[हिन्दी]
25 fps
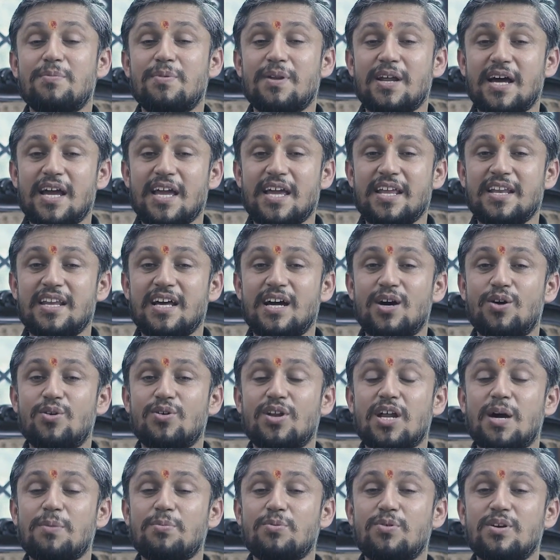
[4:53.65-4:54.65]
घबराएं ना
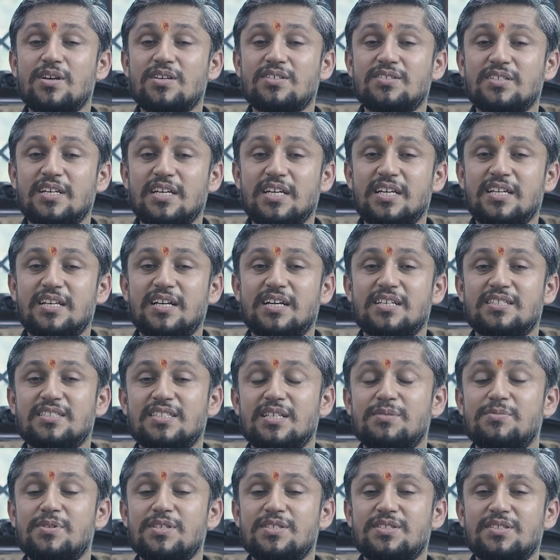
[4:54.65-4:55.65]
और आपको एक सही
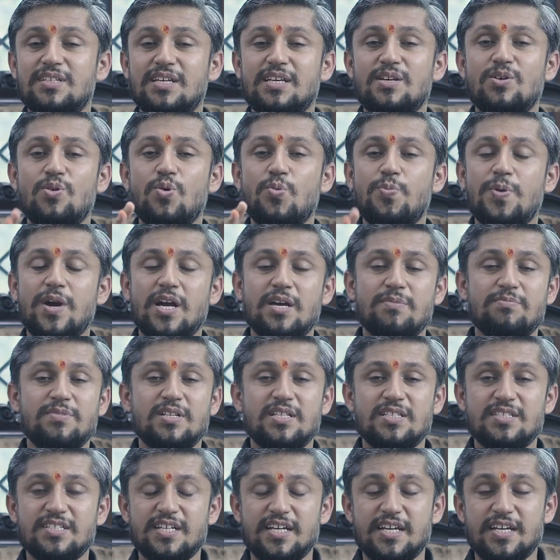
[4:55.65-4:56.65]
रास्ते में सही उपाय
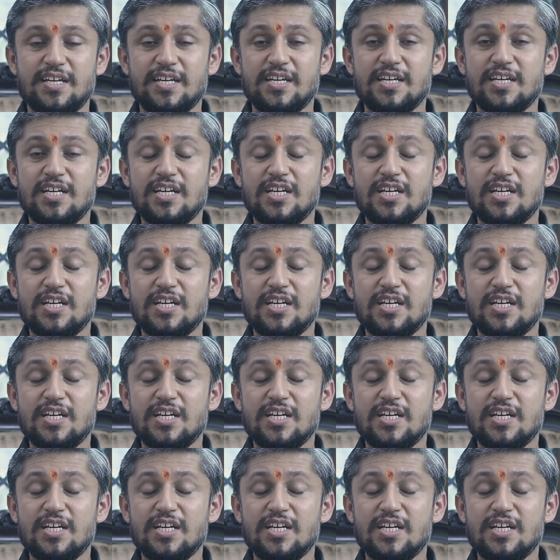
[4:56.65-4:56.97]
मिल जाए